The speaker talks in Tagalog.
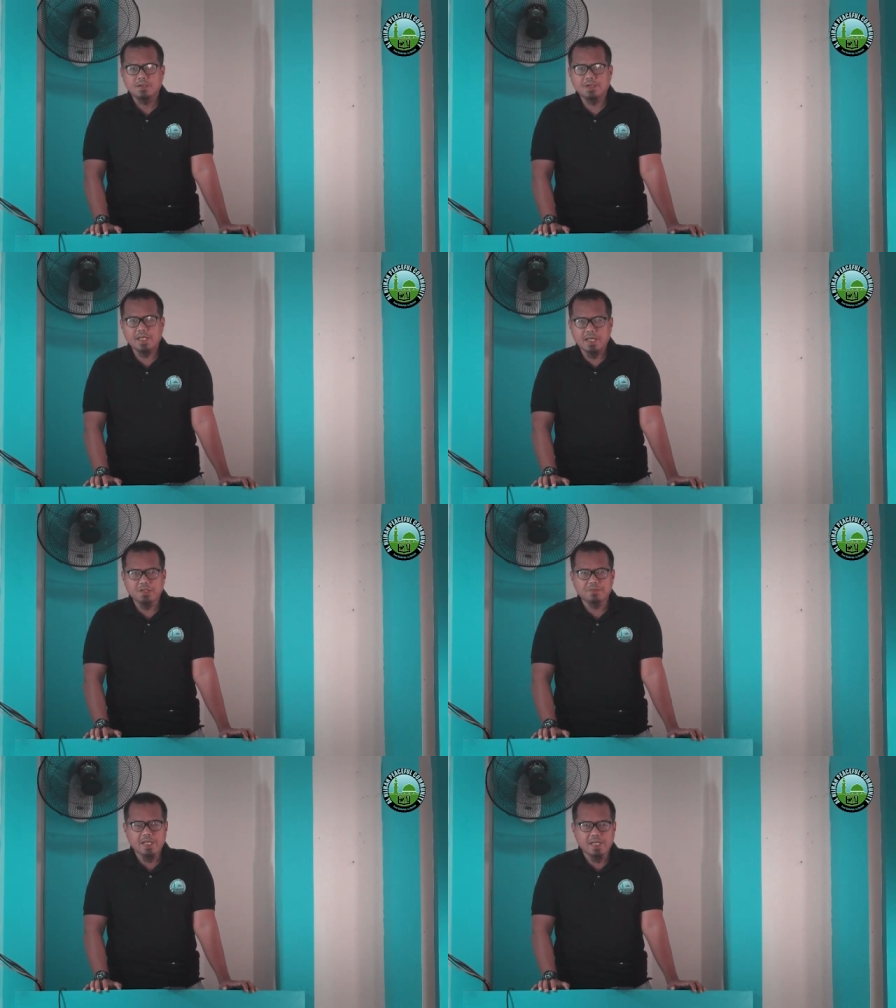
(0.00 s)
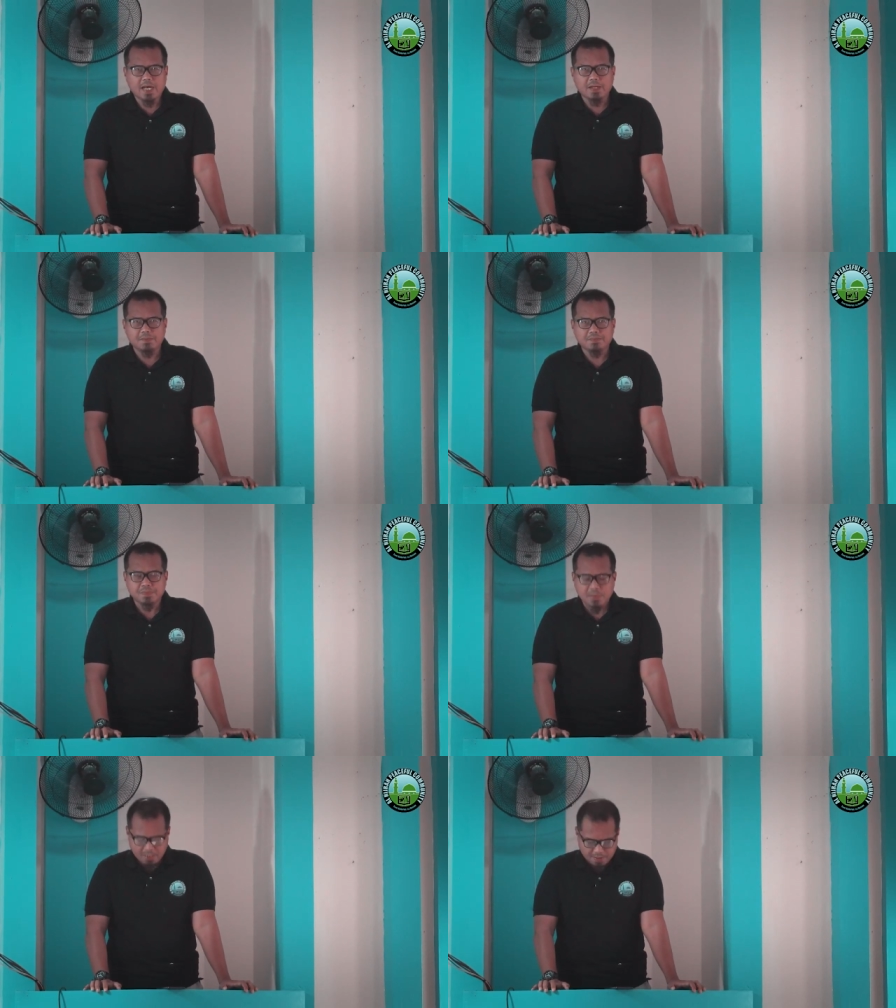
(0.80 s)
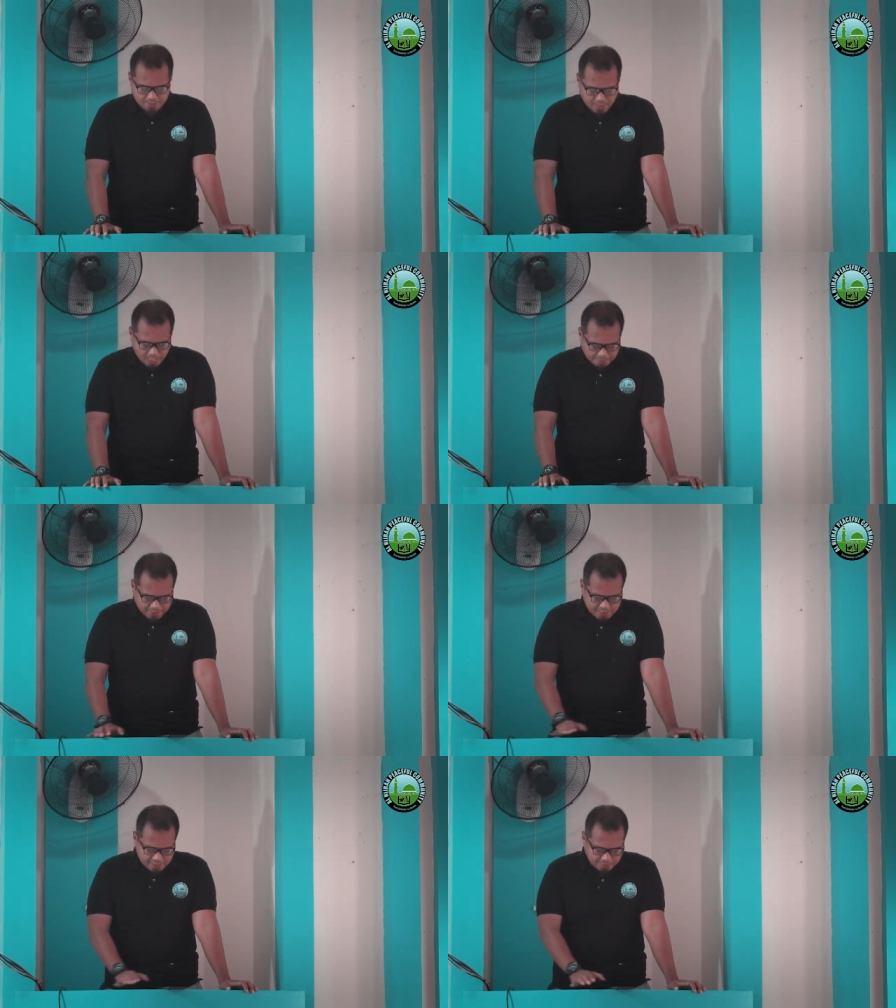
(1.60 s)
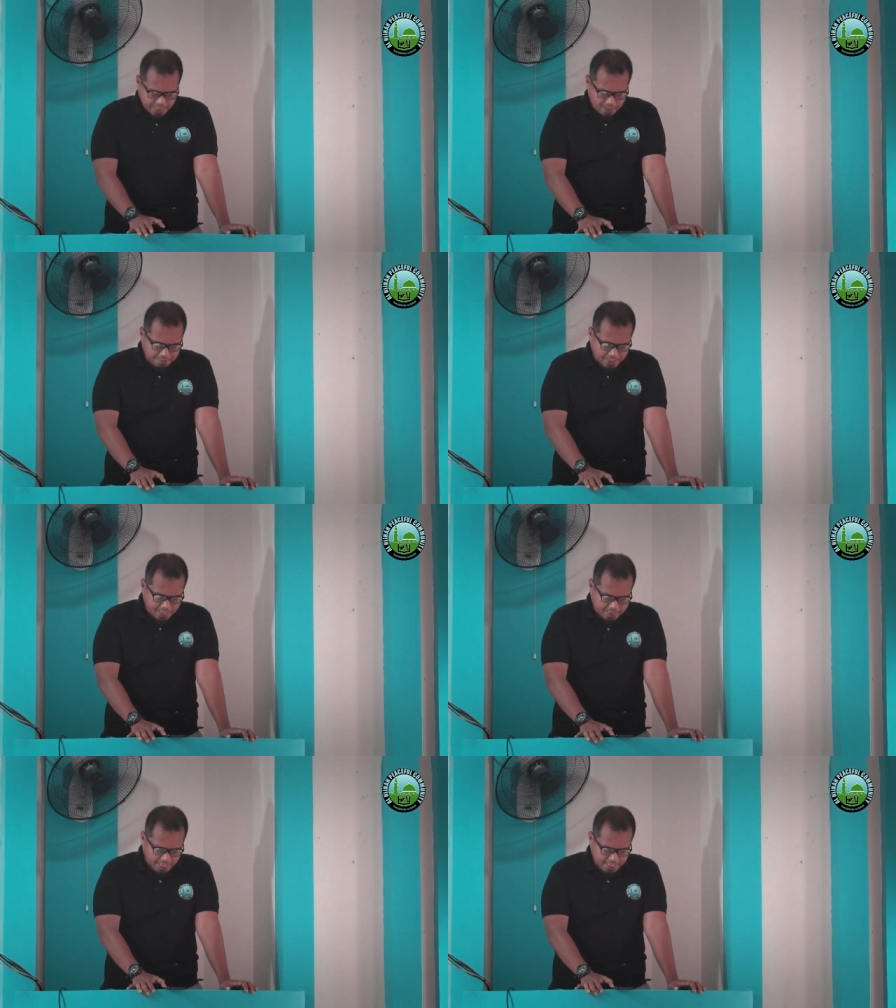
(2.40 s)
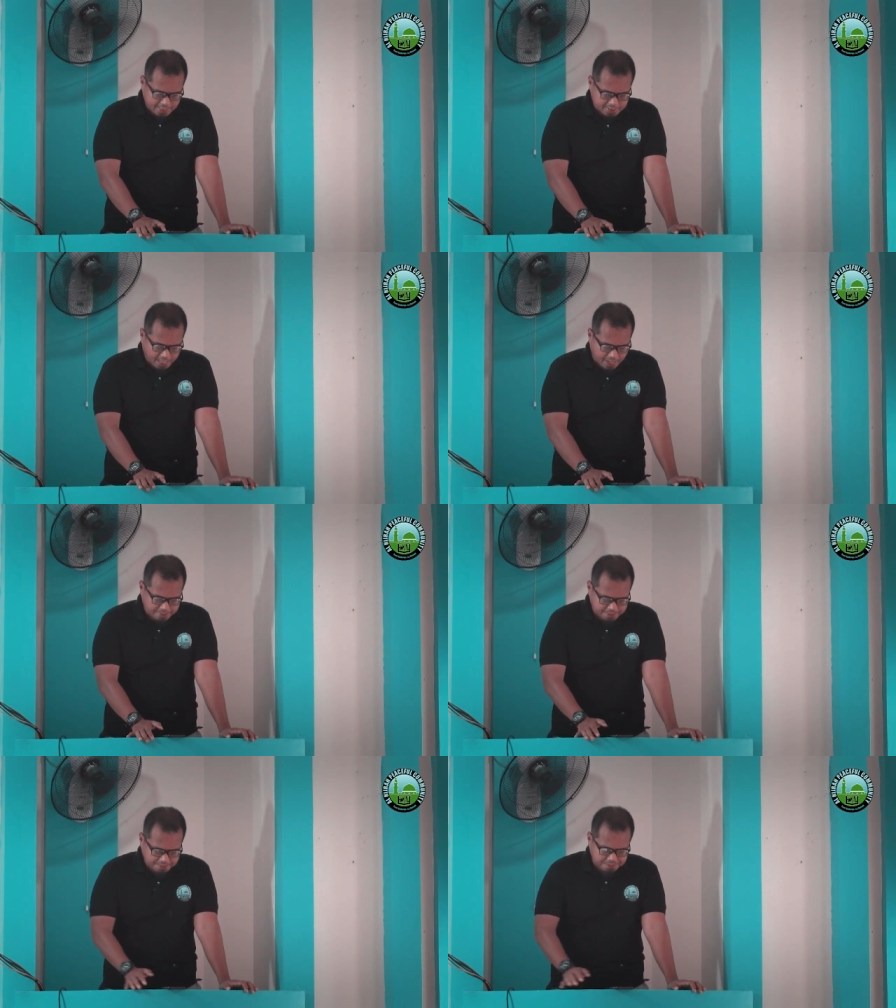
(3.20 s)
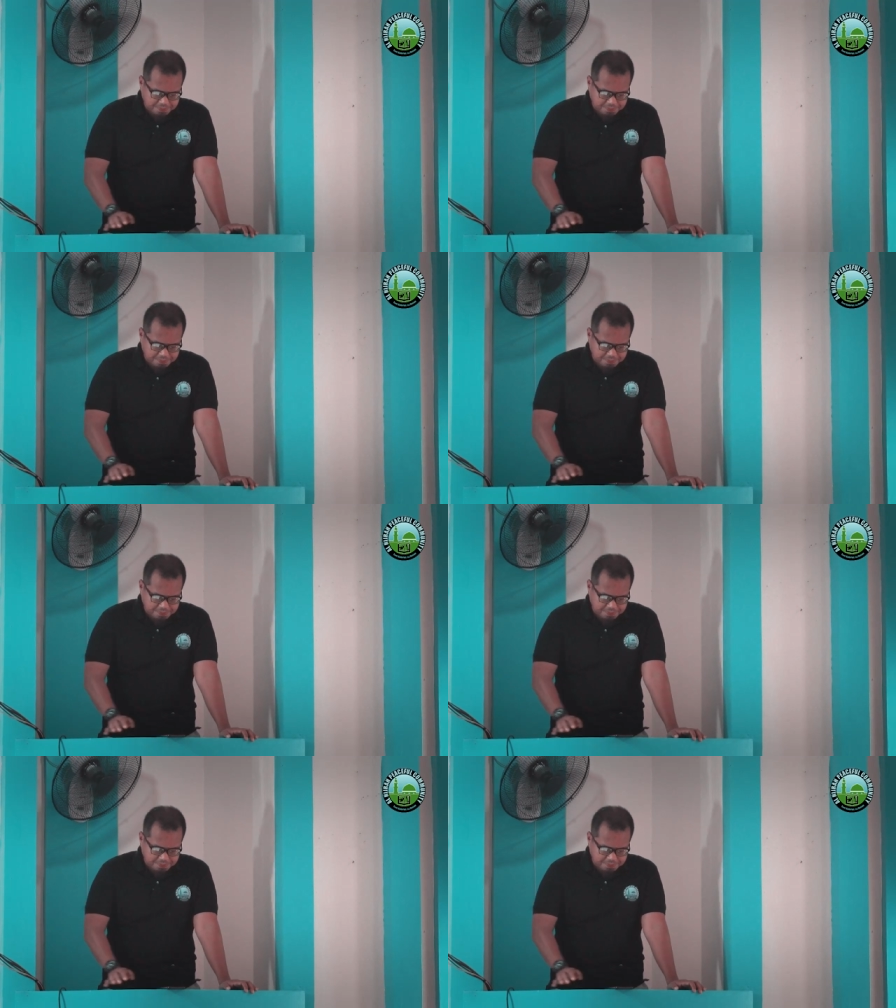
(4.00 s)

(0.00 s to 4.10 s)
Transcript: Waliyadu billah. Mga kapatid sa pananampalatayang Islam,